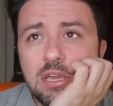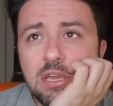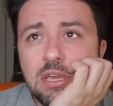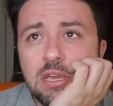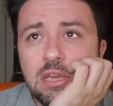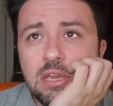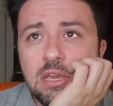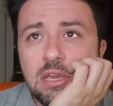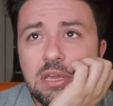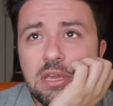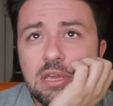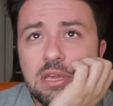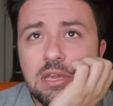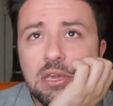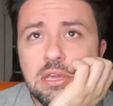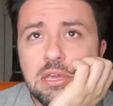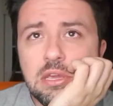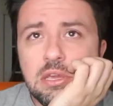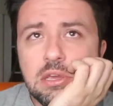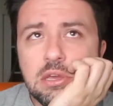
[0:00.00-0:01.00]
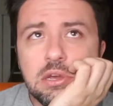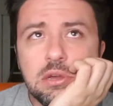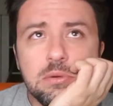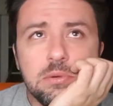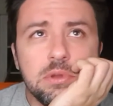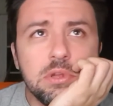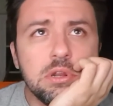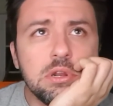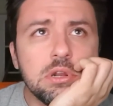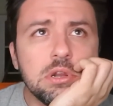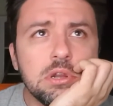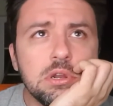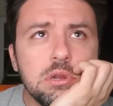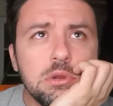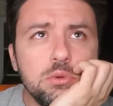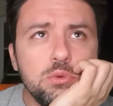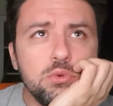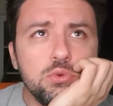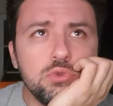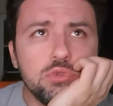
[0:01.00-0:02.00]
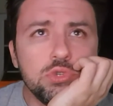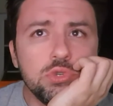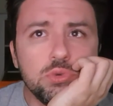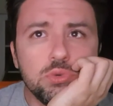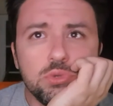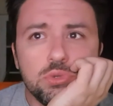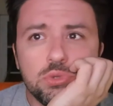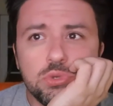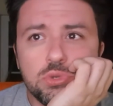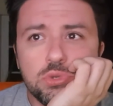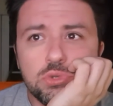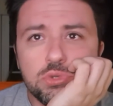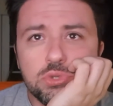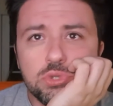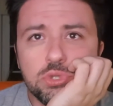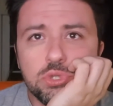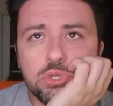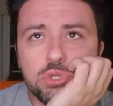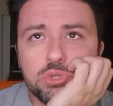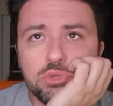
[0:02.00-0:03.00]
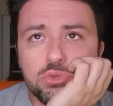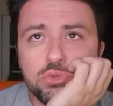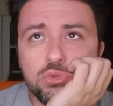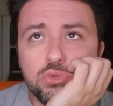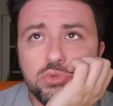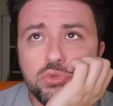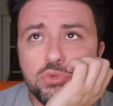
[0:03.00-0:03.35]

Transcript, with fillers: Y. A ver. Si encuentro cositas. Sí.